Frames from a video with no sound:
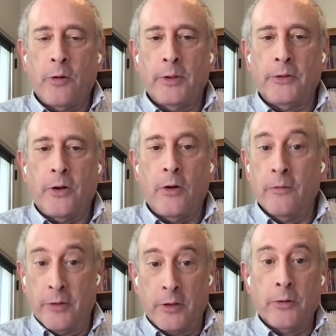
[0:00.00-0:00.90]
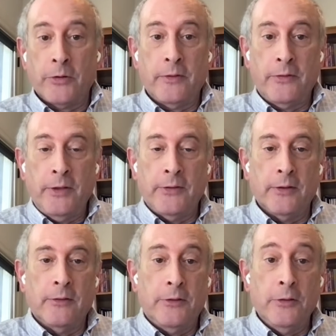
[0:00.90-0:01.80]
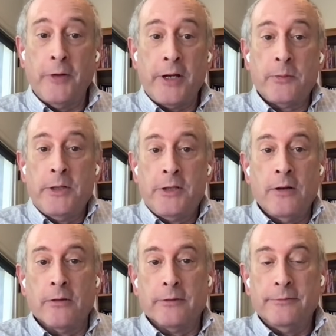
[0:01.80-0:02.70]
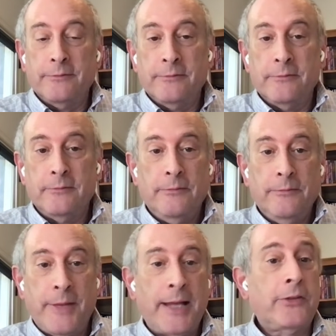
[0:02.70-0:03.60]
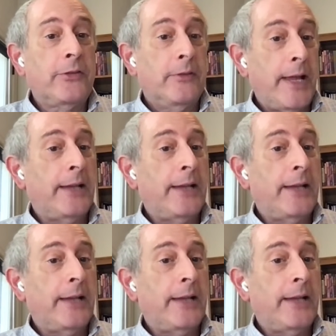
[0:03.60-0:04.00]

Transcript: с прошедшим сезоном. Не запыхался ли новичок?